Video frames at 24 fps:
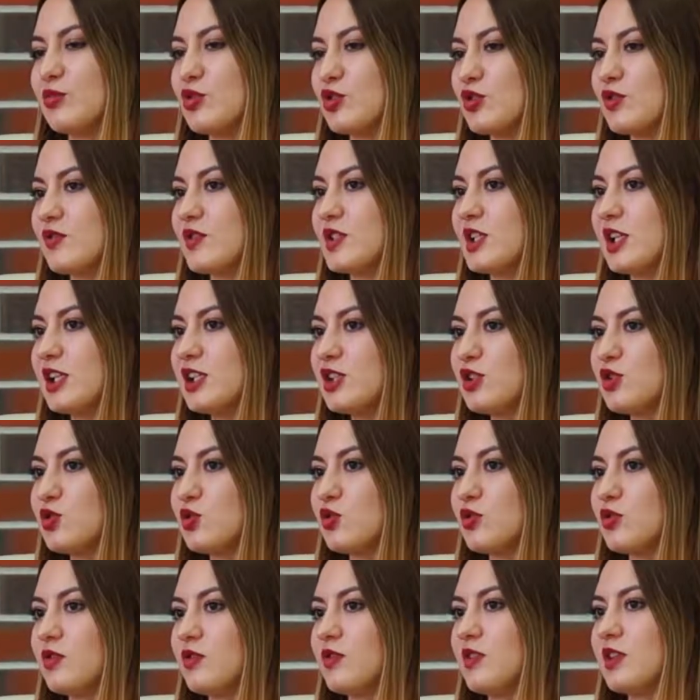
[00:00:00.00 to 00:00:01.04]
можно встретить,
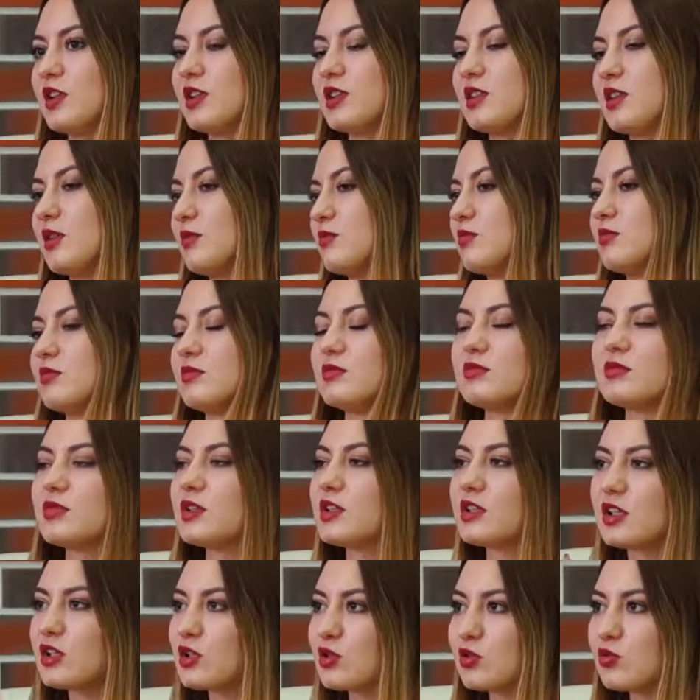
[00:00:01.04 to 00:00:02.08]
что-то говорят там,
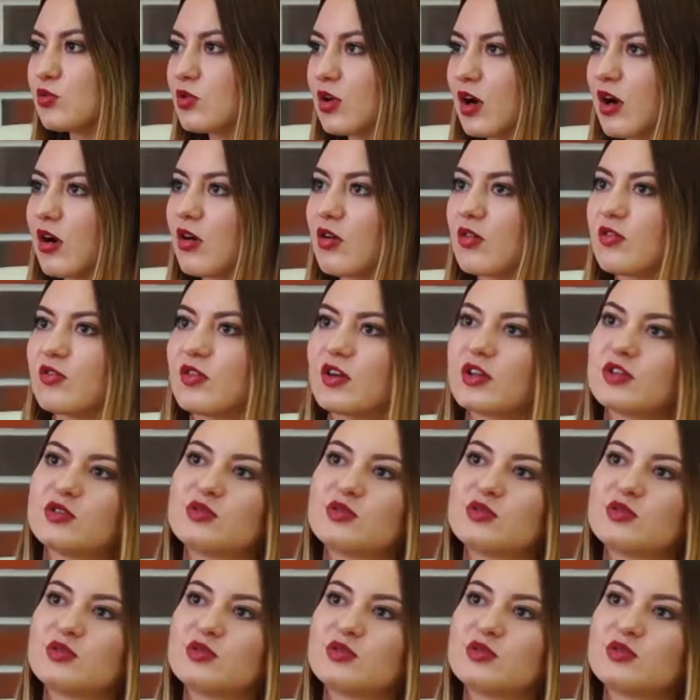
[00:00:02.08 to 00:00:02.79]
это от лукавого,